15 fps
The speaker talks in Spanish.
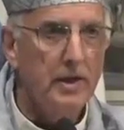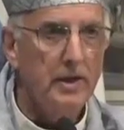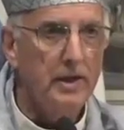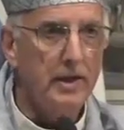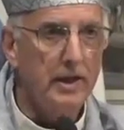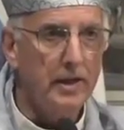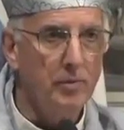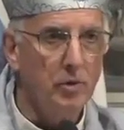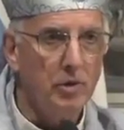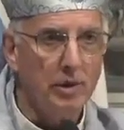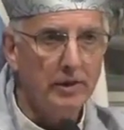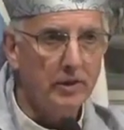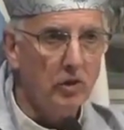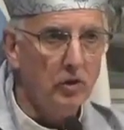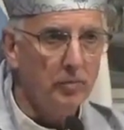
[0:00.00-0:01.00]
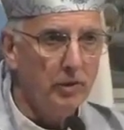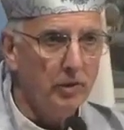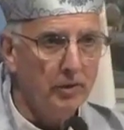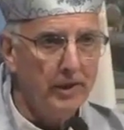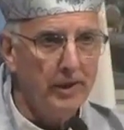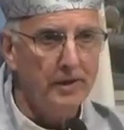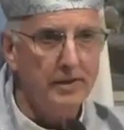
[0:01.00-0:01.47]
Y creemos que ha sido
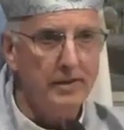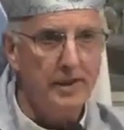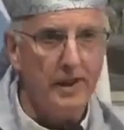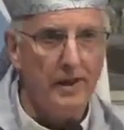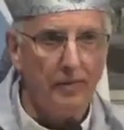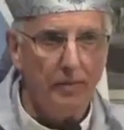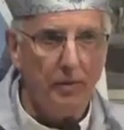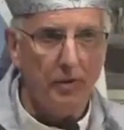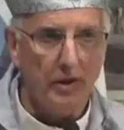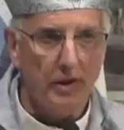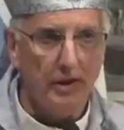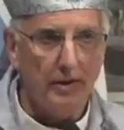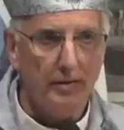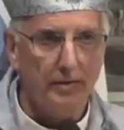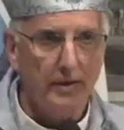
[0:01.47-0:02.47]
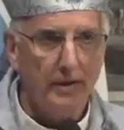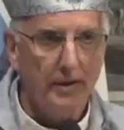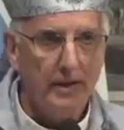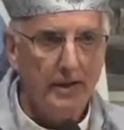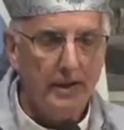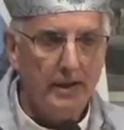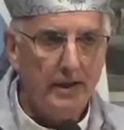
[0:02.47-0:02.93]
providencial porque
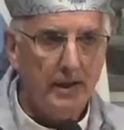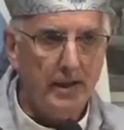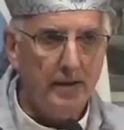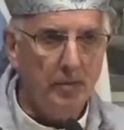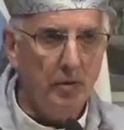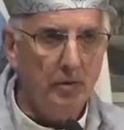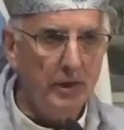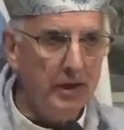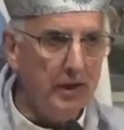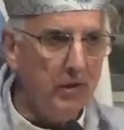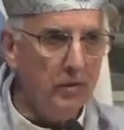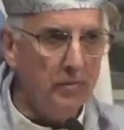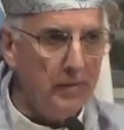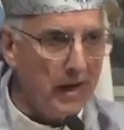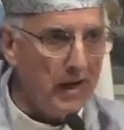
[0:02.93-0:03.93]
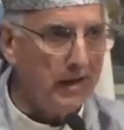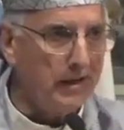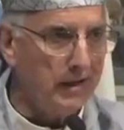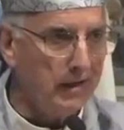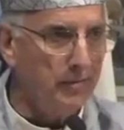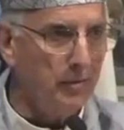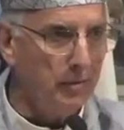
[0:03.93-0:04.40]
hemos venido en
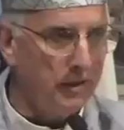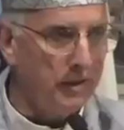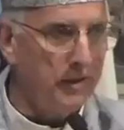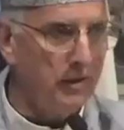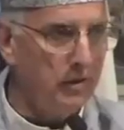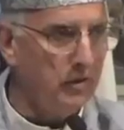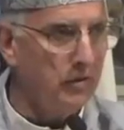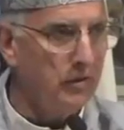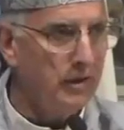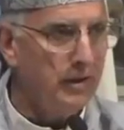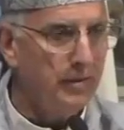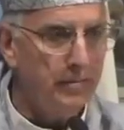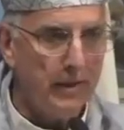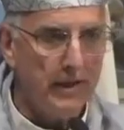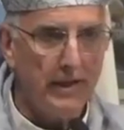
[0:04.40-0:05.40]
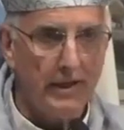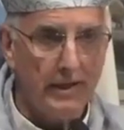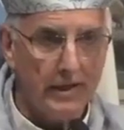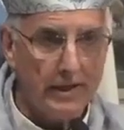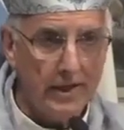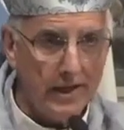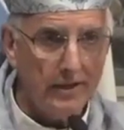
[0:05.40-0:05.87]
viaje, hemos venido
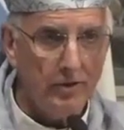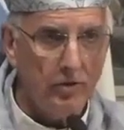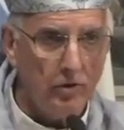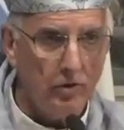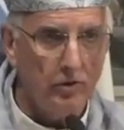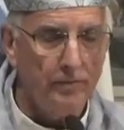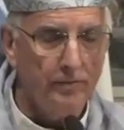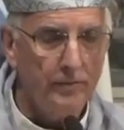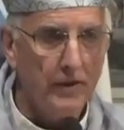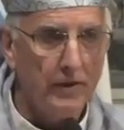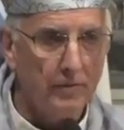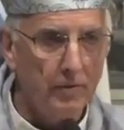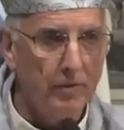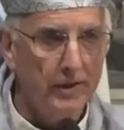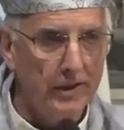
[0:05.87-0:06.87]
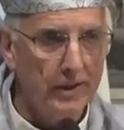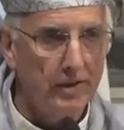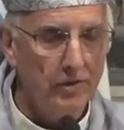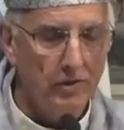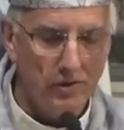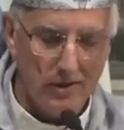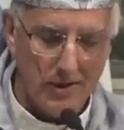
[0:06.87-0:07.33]
peregrinando, hemos
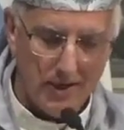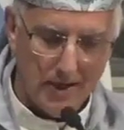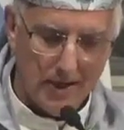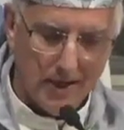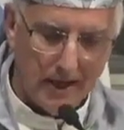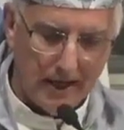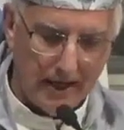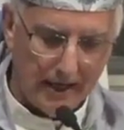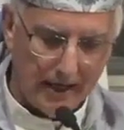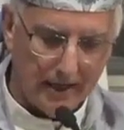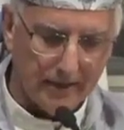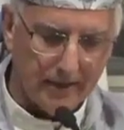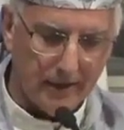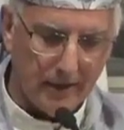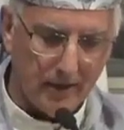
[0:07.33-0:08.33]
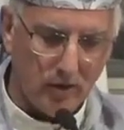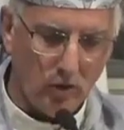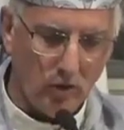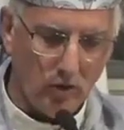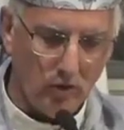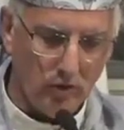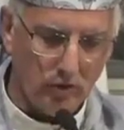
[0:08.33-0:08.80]
venido a la casa de
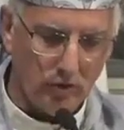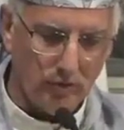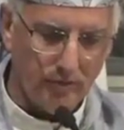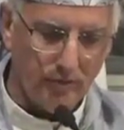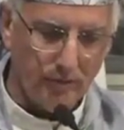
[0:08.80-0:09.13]
todos.